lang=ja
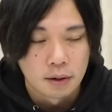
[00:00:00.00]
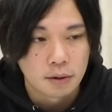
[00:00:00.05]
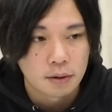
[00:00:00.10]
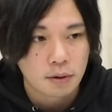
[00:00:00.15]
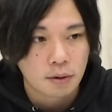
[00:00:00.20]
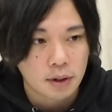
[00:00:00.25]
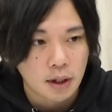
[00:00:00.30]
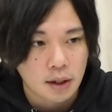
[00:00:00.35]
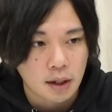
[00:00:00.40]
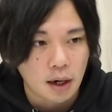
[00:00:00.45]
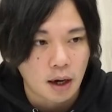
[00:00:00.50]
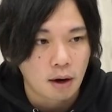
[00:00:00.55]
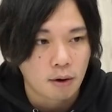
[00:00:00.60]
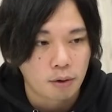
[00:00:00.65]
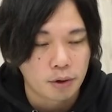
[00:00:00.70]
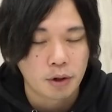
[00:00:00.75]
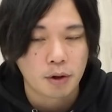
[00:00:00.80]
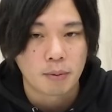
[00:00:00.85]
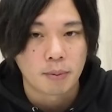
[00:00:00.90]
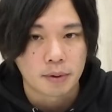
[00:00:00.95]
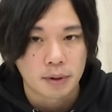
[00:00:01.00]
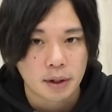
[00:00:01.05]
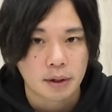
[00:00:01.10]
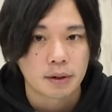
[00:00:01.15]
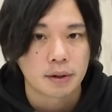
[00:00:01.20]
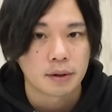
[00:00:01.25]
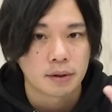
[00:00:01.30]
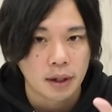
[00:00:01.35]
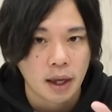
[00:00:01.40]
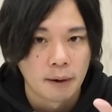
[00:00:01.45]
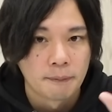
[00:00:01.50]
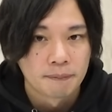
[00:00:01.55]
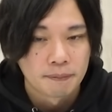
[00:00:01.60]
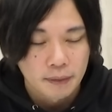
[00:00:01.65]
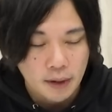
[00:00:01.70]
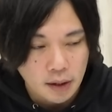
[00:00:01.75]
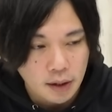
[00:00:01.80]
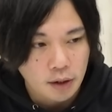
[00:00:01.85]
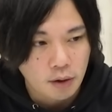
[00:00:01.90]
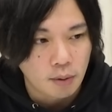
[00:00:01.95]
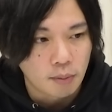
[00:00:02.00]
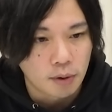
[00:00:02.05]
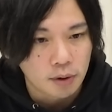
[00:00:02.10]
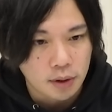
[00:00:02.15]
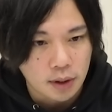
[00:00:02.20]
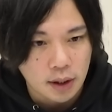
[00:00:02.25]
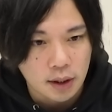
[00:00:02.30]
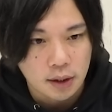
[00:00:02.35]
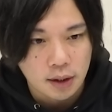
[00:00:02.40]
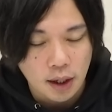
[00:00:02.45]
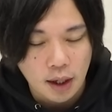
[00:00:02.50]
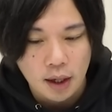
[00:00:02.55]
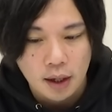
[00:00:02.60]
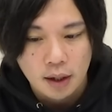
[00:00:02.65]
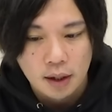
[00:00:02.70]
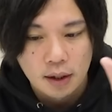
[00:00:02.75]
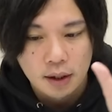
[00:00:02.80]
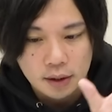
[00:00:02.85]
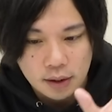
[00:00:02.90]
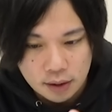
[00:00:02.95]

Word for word: 運極だったら箱2個持ってくるよねで2個持ってきて